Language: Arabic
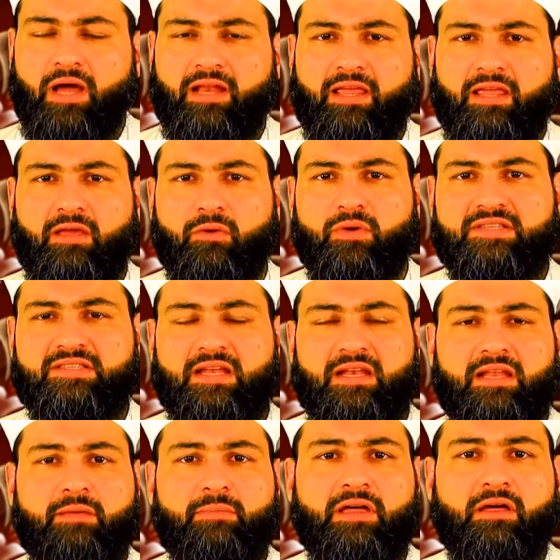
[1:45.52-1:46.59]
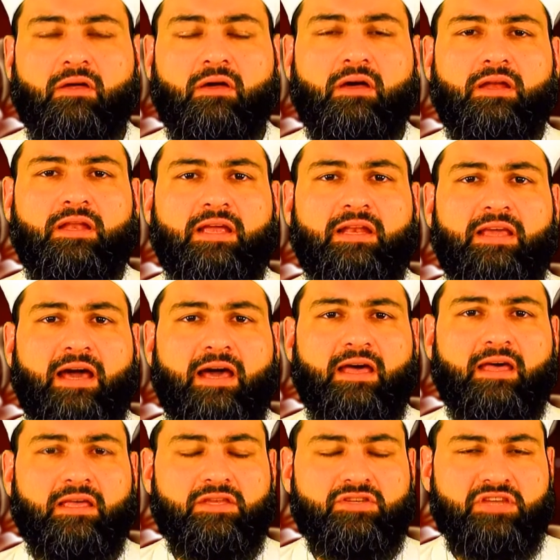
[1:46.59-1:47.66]
عليه وسلم قال
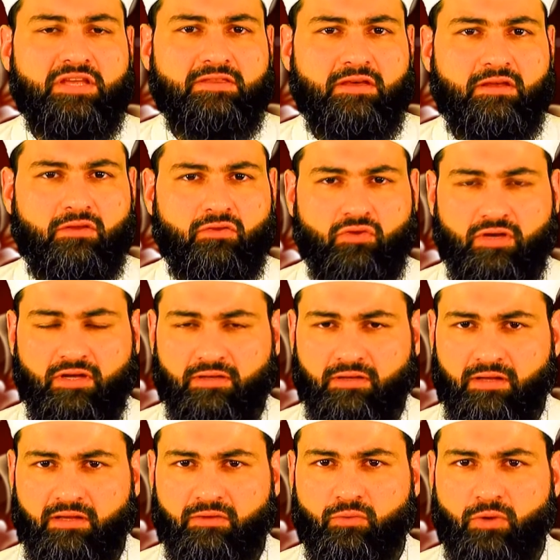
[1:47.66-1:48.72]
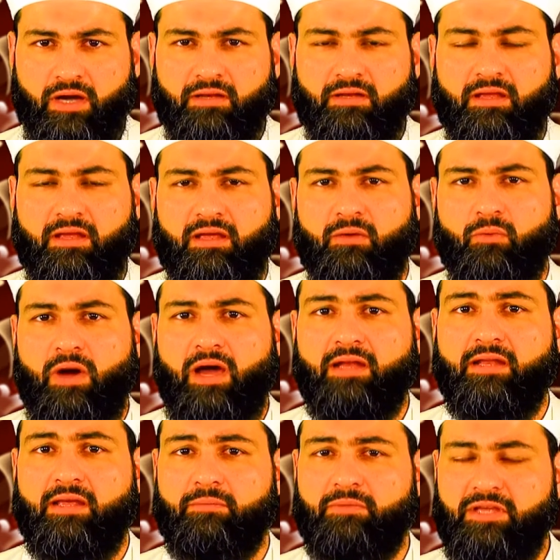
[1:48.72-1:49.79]
لعائشه رضي الله عنها
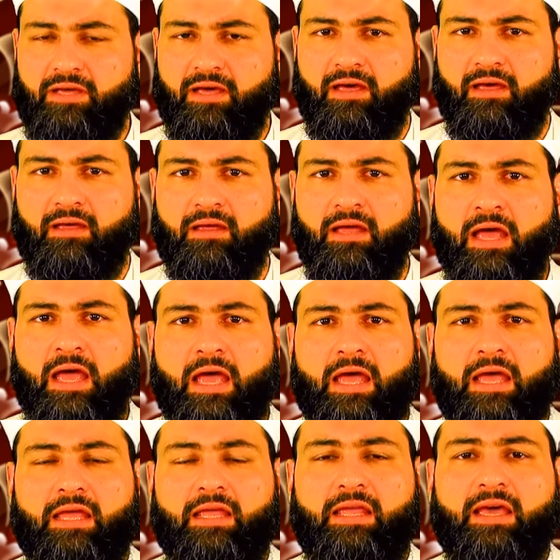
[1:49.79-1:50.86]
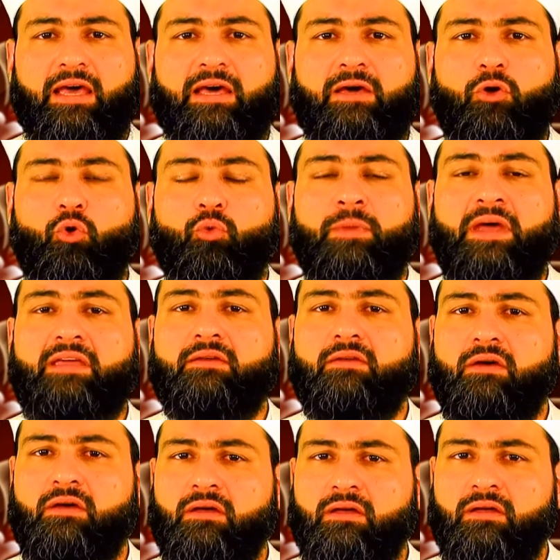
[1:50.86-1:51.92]
وعن ابيها يا
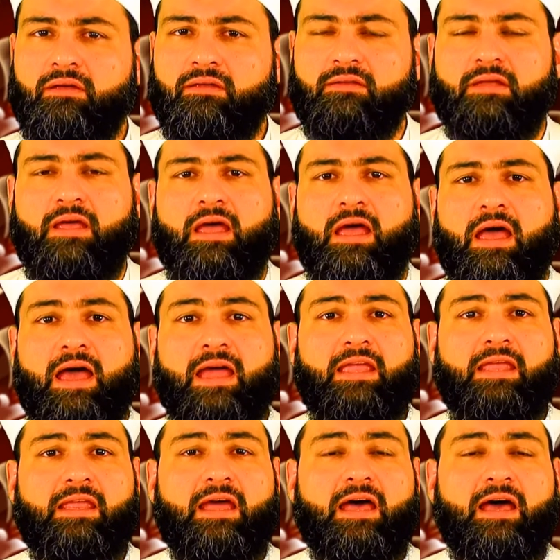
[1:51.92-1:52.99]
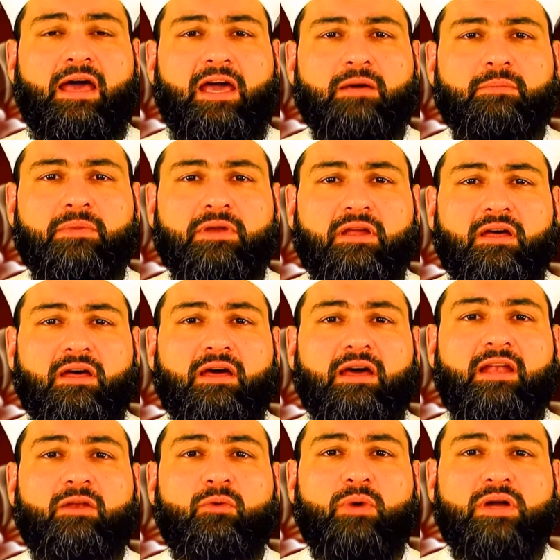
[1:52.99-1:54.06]
حميراء أي
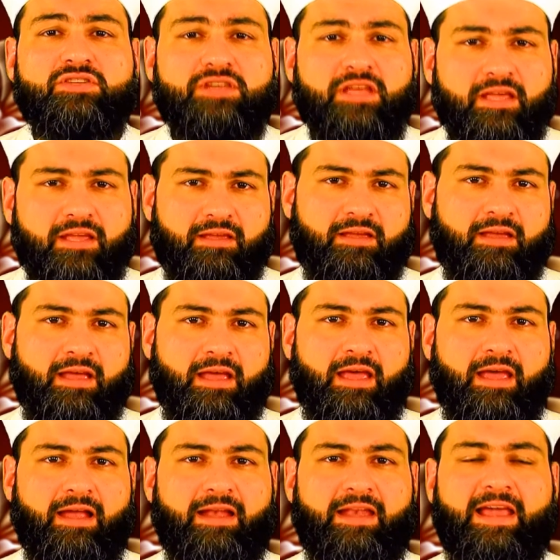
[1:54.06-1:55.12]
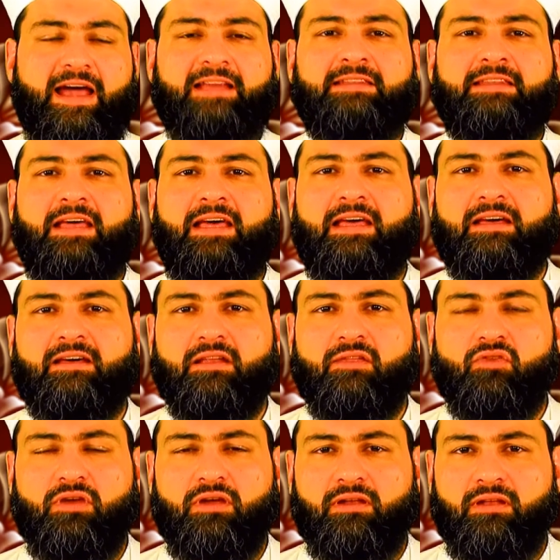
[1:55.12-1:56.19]
حمراء الوجه لأنها
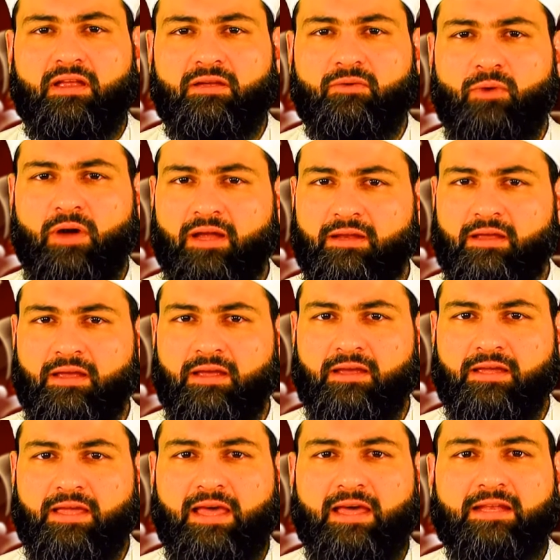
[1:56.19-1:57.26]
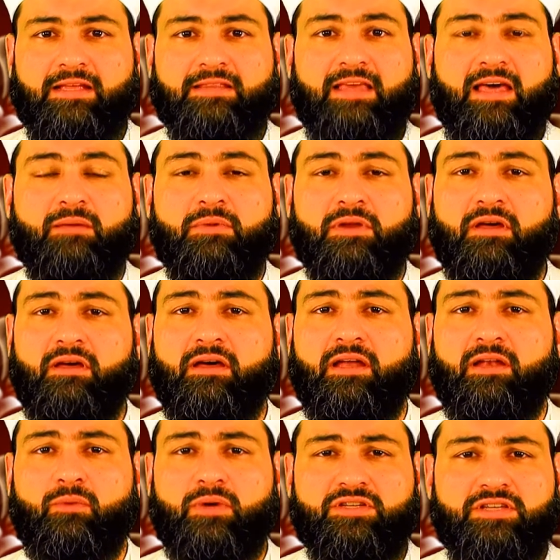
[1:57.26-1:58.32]
رضي الله عنها كانت حمراء
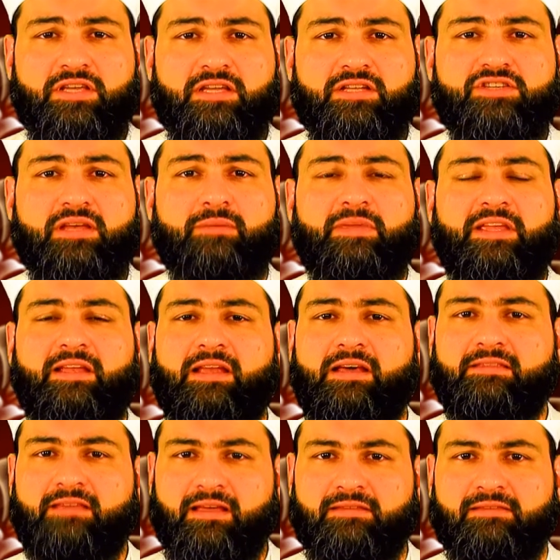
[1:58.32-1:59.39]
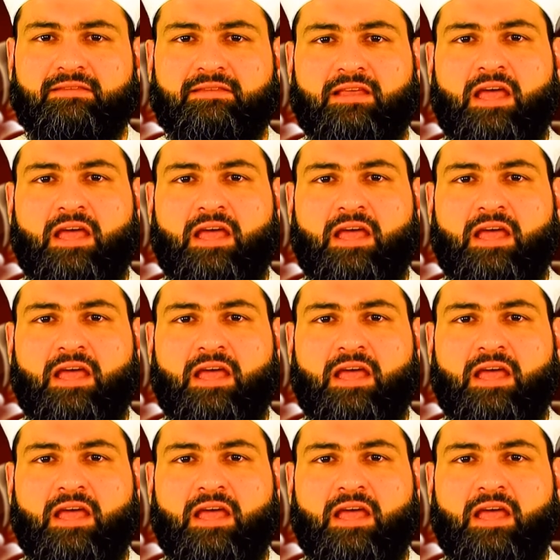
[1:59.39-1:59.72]
الوجه جميلة